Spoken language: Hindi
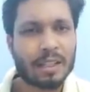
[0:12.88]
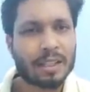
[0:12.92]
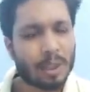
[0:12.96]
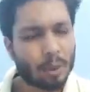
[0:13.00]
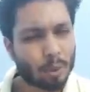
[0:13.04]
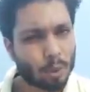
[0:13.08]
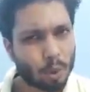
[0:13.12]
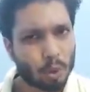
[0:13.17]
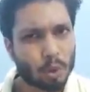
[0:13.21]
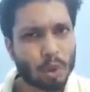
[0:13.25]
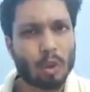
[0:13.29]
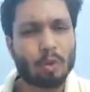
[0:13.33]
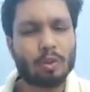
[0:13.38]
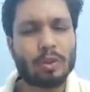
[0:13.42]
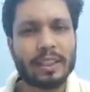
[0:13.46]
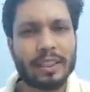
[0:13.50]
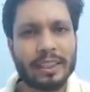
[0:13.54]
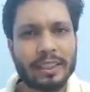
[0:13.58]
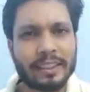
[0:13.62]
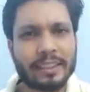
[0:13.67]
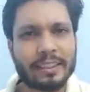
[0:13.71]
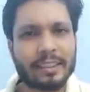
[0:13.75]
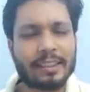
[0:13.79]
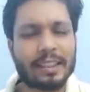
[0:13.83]
राउंड टू
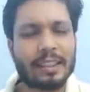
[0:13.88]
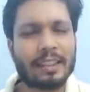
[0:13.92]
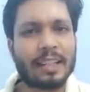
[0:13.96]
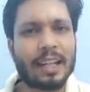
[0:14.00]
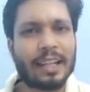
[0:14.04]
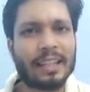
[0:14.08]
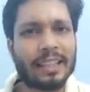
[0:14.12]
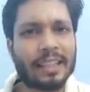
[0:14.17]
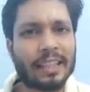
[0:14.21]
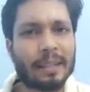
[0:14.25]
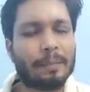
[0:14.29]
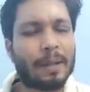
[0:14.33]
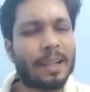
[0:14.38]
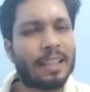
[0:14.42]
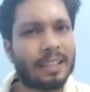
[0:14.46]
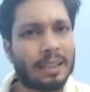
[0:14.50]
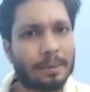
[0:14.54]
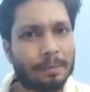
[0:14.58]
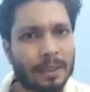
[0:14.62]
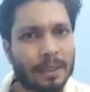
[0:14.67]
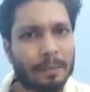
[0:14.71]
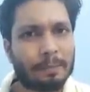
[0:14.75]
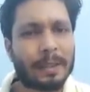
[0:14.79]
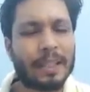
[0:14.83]
काउंसलिंग रिजल्ट आने के बाद
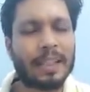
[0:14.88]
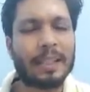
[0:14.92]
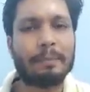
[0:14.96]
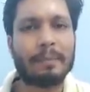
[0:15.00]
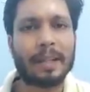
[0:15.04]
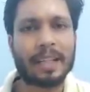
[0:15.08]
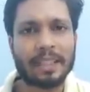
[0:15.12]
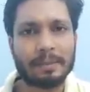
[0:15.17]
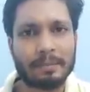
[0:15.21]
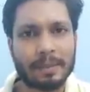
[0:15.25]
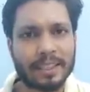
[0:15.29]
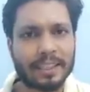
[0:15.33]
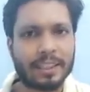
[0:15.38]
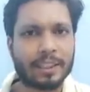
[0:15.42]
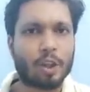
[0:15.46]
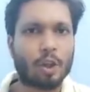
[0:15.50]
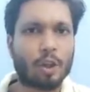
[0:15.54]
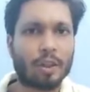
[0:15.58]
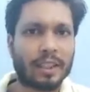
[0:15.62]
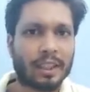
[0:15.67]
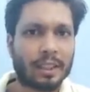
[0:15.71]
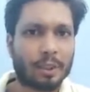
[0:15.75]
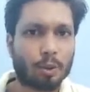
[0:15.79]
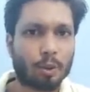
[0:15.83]
सबसे पहले मैंने मैंने
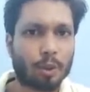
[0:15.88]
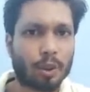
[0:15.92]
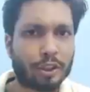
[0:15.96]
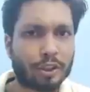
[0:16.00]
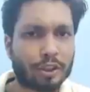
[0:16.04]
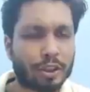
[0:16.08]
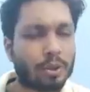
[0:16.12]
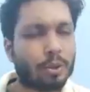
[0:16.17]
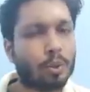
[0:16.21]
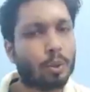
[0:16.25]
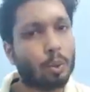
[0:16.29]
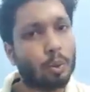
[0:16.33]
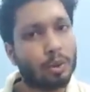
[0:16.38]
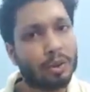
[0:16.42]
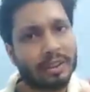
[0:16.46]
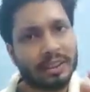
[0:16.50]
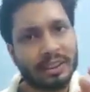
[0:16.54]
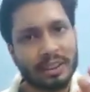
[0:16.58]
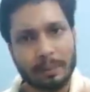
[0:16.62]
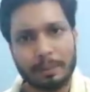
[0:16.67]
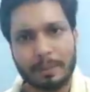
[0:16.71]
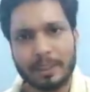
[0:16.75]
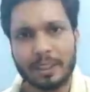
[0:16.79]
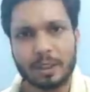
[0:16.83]
कॉन्ग्रेचुलेशन उन
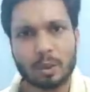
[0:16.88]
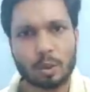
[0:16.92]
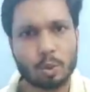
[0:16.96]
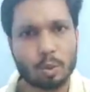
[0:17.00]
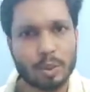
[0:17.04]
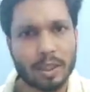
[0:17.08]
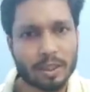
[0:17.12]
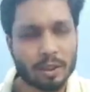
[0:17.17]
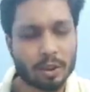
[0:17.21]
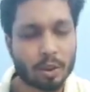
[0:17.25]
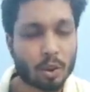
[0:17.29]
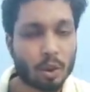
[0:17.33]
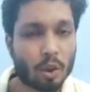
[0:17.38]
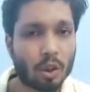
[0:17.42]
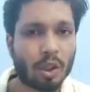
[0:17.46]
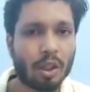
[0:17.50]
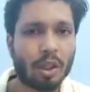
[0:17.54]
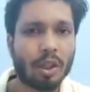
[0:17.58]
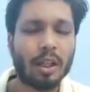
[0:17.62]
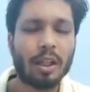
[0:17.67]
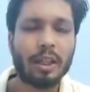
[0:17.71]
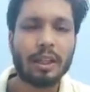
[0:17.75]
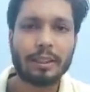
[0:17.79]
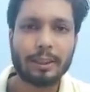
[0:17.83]
सभी स्टूडेंट्स को
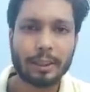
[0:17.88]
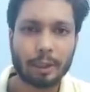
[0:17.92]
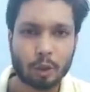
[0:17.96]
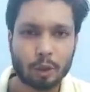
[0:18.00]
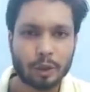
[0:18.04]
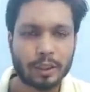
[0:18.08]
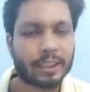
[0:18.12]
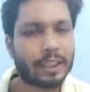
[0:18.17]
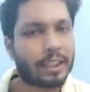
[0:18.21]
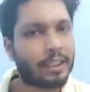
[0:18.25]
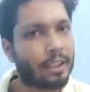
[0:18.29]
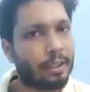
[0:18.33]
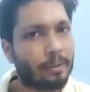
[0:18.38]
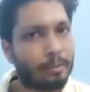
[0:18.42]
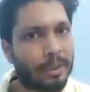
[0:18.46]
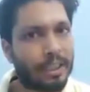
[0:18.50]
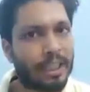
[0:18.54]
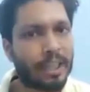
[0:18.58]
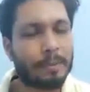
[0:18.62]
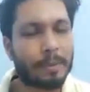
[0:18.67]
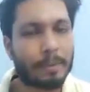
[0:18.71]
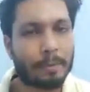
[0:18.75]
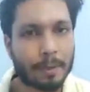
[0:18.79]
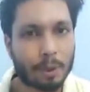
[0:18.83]
जिन्होंने करियर
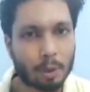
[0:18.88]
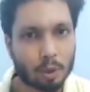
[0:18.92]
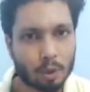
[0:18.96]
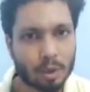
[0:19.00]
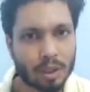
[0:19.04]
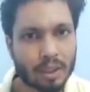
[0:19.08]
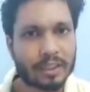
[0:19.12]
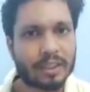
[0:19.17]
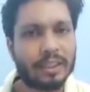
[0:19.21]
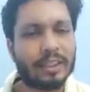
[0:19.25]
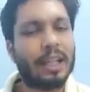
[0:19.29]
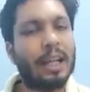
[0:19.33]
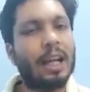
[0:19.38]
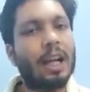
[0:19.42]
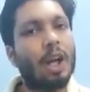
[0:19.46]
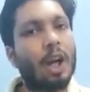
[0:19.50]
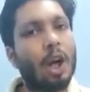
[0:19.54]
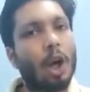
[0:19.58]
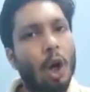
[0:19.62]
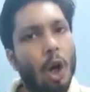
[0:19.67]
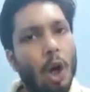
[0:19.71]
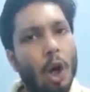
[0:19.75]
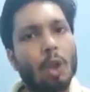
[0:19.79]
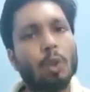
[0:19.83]
मीडिया पर भरोसा किया
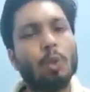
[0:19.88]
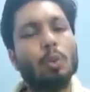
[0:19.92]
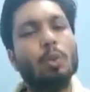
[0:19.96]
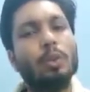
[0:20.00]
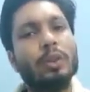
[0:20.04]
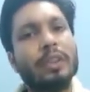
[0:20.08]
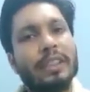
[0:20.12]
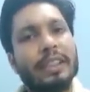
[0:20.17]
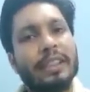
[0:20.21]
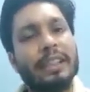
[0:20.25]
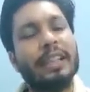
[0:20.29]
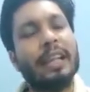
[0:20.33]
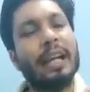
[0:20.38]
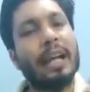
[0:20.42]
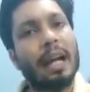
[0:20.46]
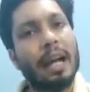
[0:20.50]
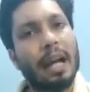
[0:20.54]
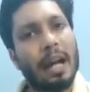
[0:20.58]
और उनकी